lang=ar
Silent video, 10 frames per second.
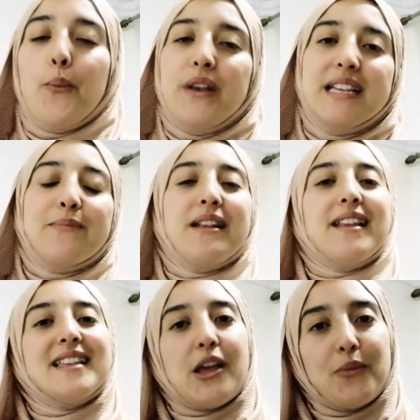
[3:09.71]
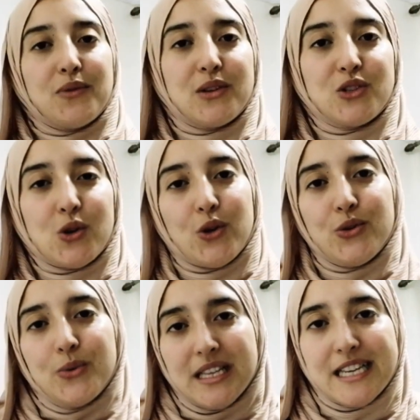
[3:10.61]
بالنسبه للناس اللي يبغوا يسجلوا
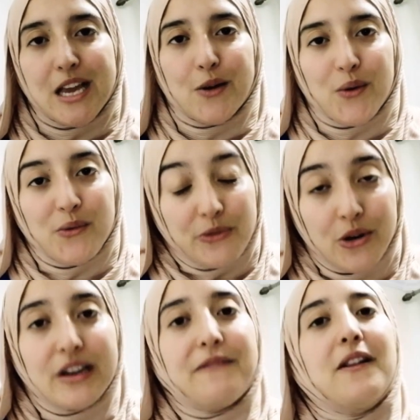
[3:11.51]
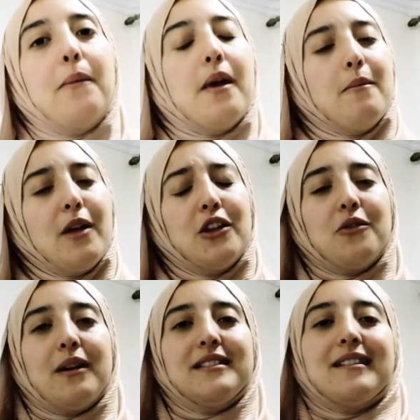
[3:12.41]
العضويه ديالهم في اوريبلان ما
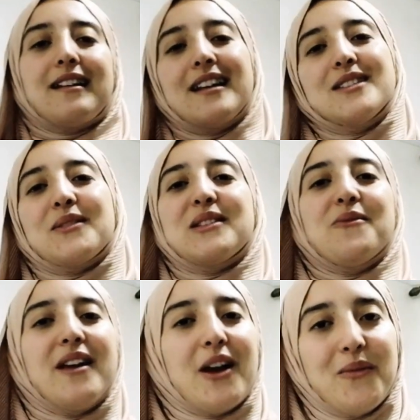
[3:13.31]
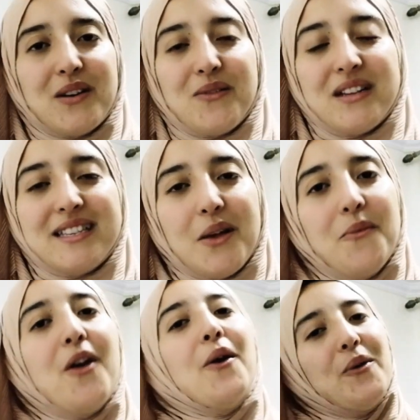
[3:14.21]
عليكم ايضا غير تواصلوا معايا عبر
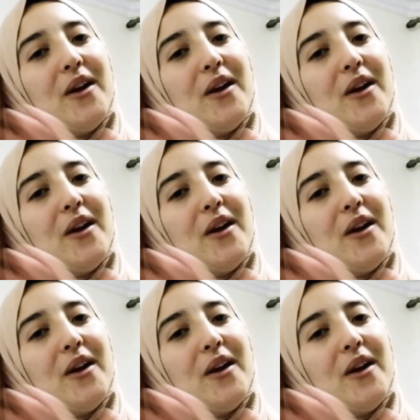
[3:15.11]
الواتساب